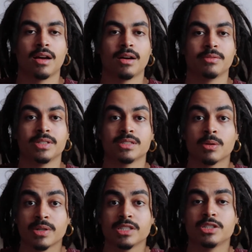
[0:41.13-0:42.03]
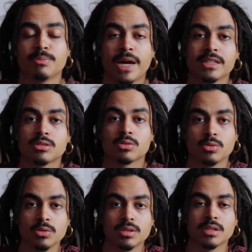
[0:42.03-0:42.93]
a, a versão que a gente mais
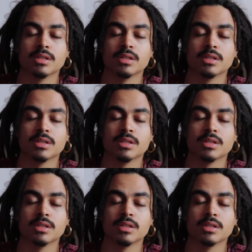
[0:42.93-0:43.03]
escuta